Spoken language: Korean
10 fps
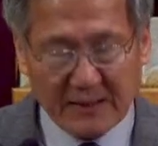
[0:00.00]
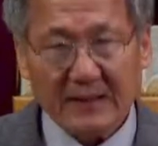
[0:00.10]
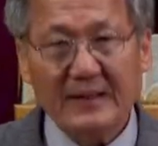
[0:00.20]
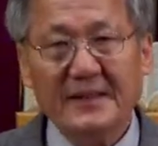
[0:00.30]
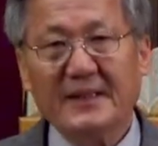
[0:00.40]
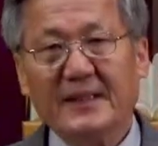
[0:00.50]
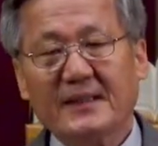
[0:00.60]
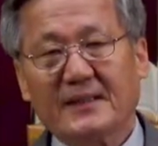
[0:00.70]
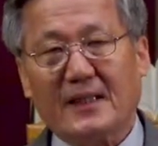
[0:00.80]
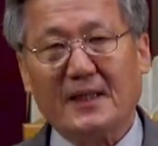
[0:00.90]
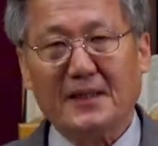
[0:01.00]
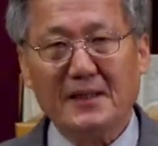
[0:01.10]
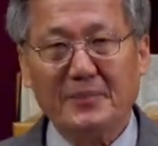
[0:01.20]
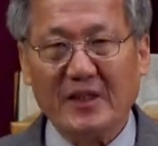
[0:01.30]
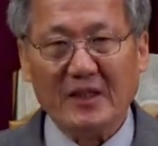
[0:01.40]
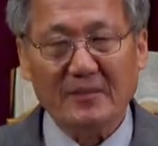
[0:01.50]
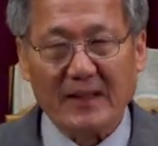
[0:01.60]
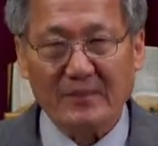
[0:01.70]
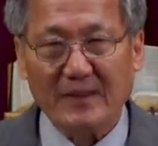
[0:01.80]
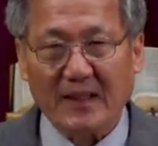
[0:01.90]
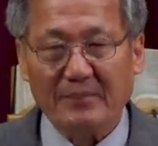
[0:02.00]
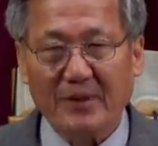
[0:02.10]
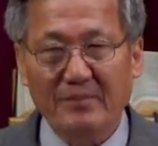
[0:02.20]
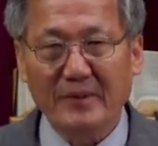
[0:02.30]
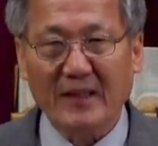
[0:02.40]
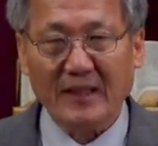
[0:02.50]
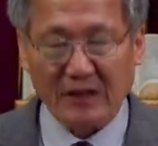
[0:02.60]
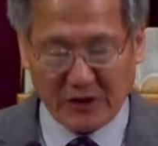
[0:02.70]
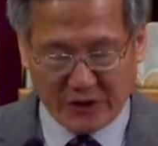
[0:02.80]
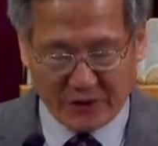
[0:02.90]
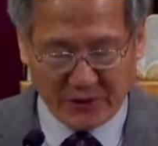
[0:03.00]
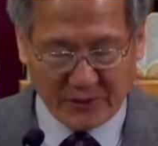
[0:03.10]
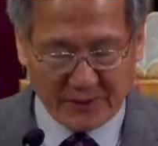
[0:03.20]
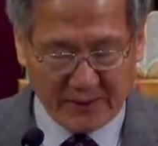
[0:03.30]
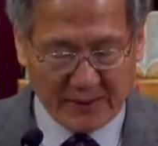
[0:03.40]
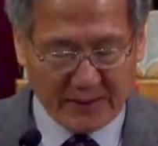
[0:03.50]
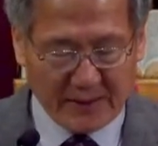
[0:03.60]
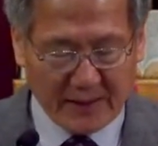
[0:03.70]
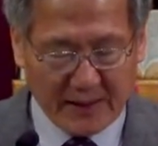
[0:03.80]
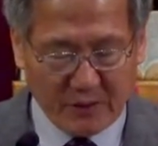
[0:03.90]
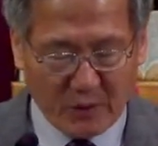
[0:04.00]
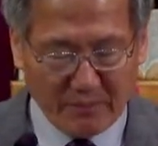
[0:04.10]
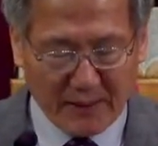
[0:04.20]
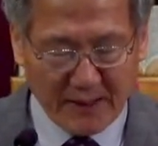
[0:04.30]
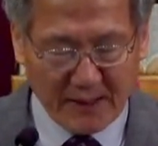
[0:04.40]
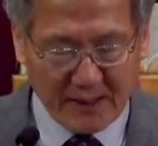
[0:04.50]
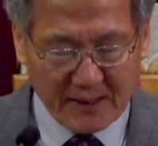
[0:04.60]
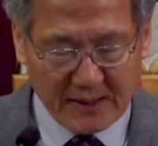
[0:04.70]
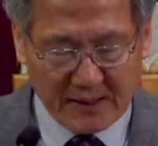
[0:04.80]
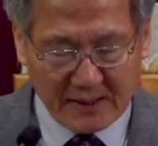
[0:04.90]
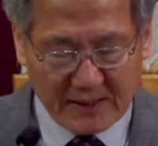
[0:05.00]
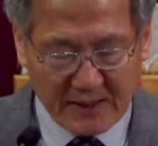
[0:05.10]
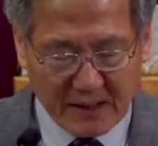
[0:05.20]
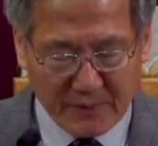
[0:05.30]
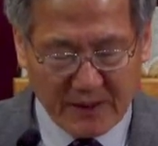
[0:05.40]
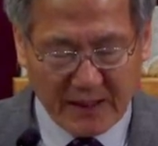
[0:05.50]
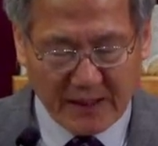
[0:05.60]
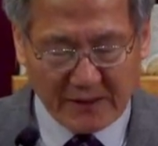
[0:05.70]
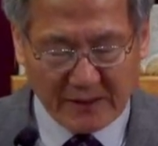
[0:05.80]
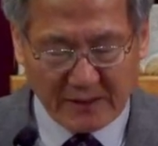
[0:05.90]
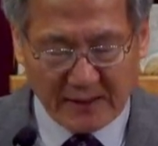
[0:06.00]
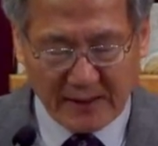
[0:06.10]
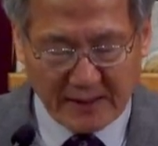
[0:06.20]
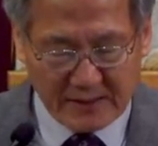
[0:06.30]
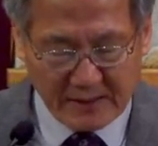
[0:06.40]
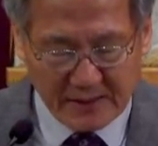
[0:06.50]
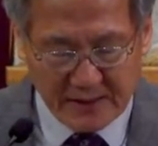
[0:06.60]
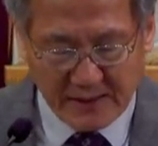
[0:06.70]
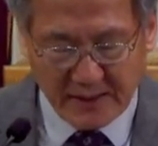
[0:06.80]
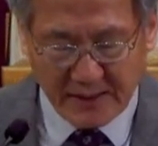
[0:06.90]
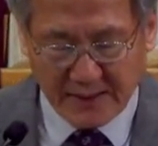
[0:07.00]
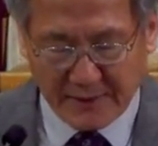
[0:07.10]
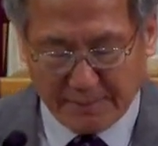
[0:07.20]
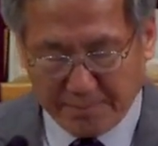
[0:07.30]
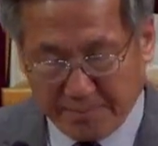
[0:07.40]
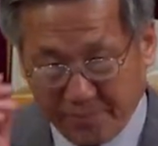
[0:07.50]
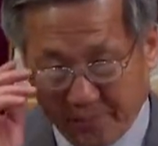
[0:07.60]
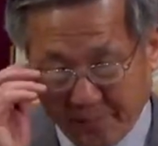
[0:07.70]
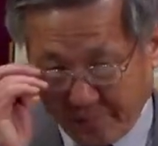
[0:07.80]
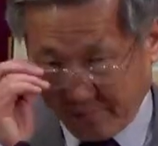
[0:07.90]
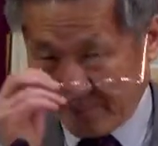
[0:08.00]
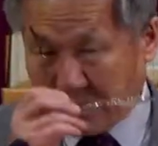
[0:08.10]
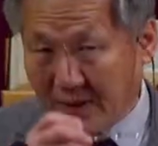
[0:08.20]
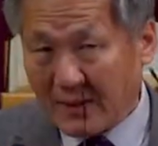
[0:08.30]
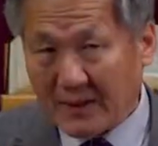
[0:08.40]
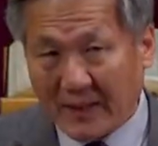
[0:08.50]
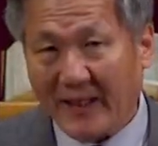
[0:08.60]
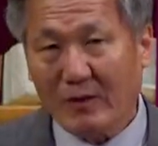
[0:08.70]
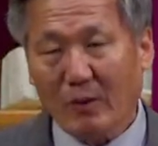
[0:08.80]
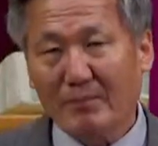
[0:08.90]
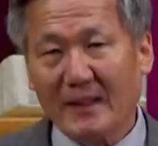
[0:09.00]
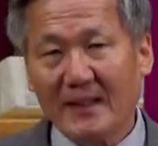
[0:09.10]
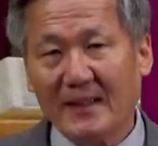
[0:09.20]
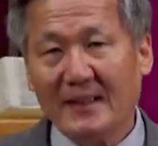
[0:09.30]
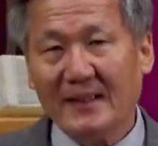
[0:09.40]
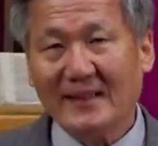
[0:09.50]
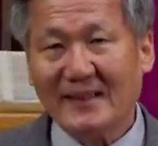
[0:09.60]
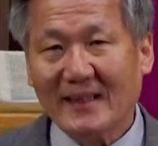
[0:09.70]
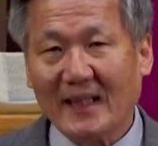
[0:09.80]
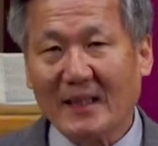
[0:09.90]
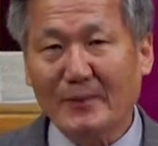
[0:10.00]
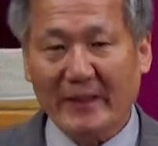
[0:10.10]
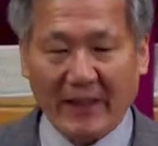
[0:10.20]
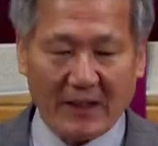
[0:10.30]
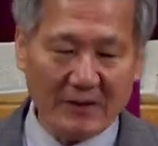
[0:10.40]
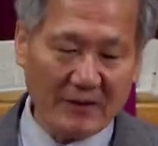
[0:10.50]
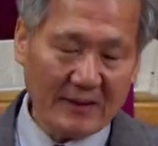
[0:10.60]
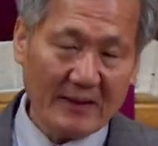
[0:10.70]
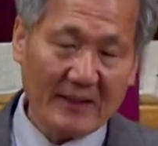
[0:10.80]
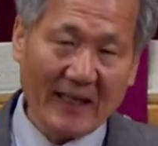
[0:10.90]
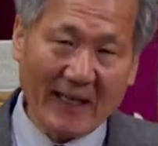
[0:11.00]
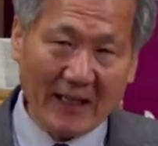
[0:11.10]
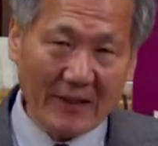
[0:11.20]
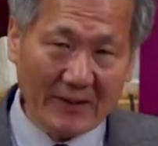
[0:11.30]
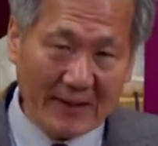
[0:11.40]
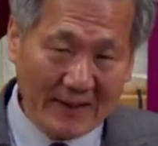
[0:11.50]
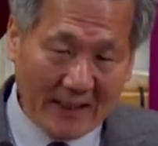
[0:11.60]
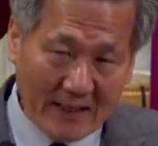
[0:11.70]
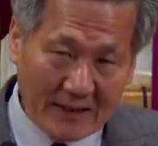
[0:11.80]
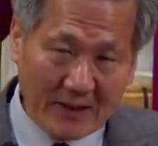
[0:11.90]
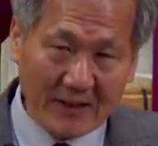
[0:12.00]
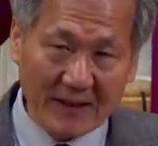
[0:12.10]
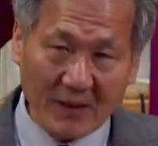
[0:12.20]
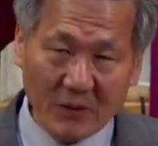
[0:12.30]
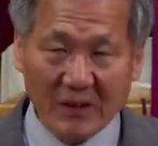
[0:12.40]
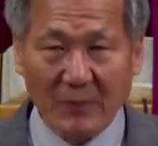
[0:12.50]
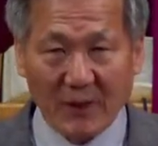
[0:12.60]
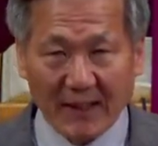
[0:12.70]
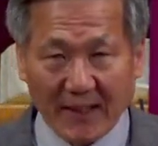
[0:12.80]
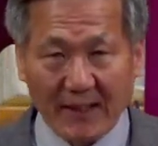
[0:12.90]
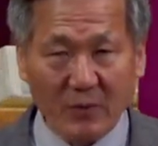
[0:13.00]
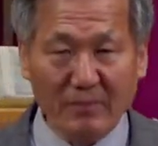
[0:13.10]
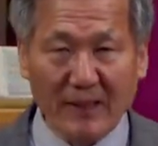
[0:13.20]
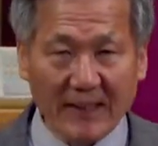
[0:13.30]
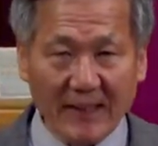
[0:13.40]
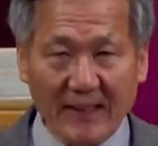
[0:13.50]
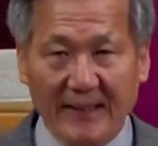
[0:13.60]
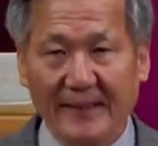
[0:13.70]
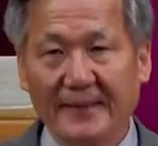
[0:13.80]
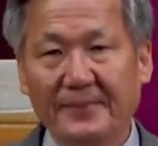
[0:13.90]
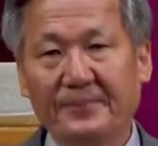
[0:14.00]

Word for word: 이제 자기 입장을 말합니다. 변명하는 것이죠. 나의 원망이 사람을 향하여 하는 것이냐? 나의 원망이 사람을 대하여 향하여 하는 것이냐. 오늘 제목이 나의 원망이인데